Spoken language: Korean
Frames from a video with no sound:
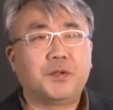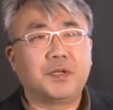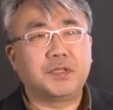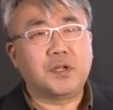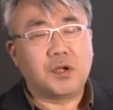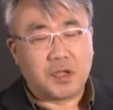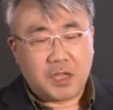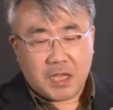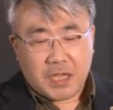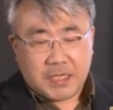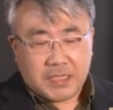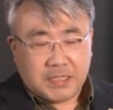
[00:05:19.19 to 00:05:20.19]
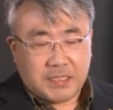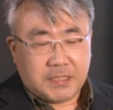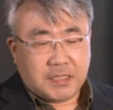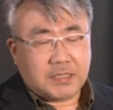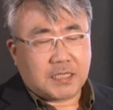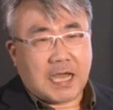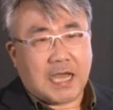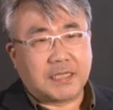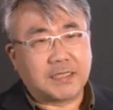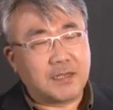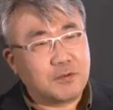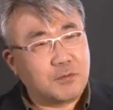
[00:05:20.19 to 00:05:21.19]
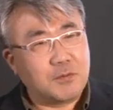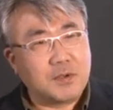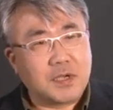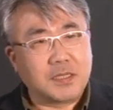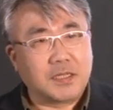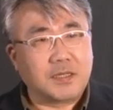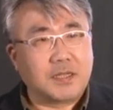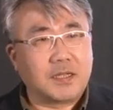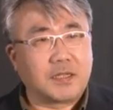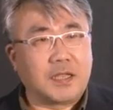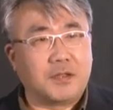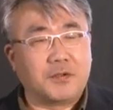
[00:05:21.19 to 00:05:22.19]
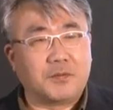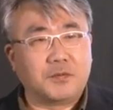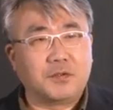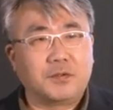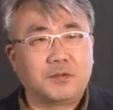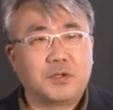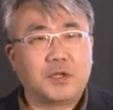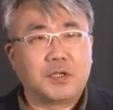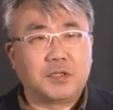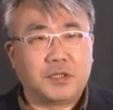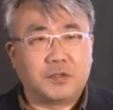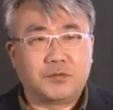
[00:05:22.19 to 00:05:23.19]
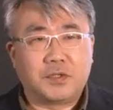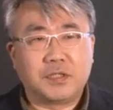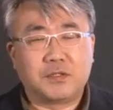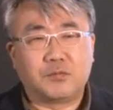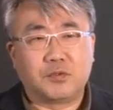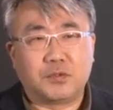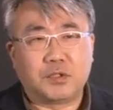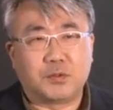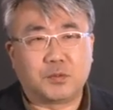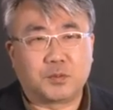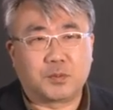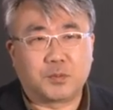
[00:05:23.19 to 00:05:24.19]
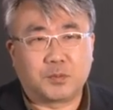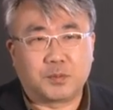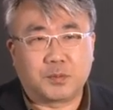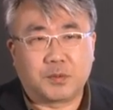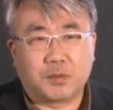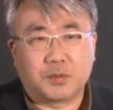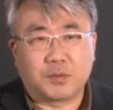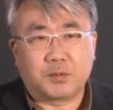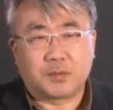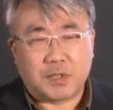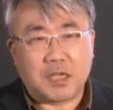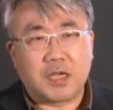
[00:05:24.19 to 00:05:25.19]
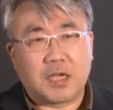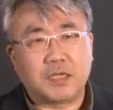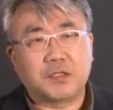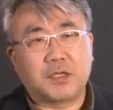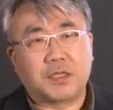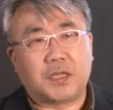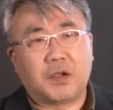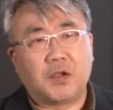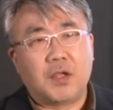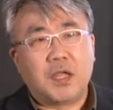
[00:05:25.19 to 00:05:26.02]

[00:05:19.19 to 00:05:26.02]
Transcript: 그래서 이제는 가상 공간에 대한 개념을 예술하시는 분들이 좀 생각하셔야 돼요.